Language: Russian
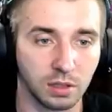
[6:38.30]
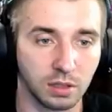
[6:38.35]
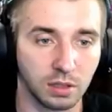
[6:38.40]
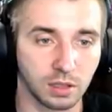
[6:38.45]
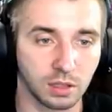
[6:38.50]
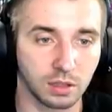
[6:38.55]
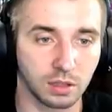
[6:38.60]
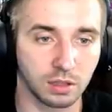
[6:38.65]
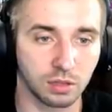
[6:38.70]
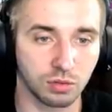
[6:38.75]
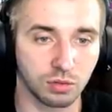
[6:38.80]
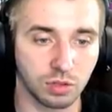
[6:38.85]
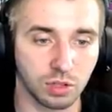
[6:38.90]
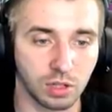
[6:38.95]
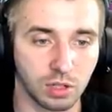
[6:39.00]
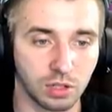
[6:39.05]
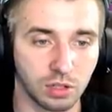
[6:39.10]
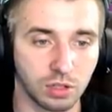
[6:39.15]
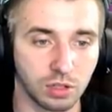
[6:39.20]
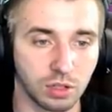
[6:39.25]
Это уже
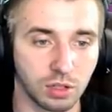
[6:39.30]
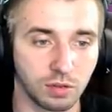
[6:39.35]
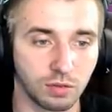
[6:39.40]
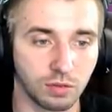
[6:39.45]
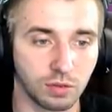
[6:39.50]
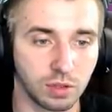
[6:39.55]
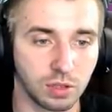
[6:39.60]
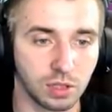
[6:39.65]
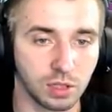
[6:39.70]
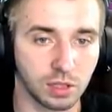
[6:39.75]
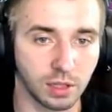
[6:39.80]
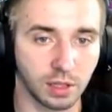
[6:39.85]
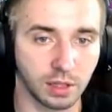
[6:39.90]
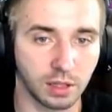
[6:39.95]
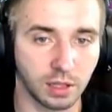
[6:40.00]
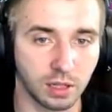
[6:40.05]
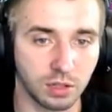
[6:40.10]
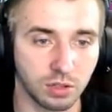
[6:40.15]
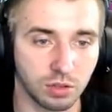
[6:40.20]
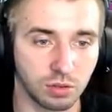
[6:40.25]
лично его дело.
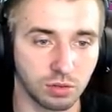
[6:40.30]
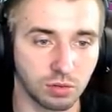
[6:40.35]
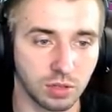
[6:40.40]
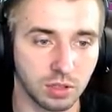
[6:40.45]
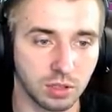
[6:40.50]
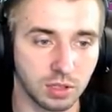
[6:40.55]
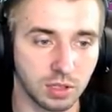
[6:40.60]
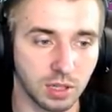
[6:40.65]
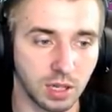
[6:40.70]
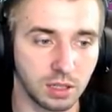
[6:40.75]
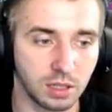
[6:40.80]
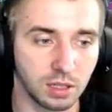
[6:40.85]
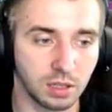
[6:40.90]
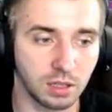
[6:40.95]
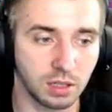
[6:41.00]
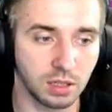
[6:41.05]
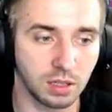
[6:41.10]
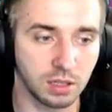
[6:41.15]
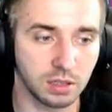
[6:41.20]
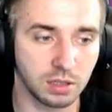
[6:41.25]
Также у нас сетик
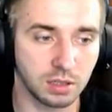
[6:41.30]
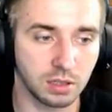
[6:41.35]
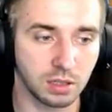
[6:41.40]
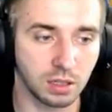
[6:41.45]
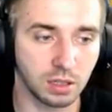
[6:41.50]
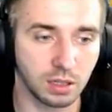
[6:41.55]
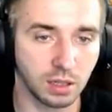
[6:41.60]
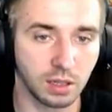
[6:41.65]
есть.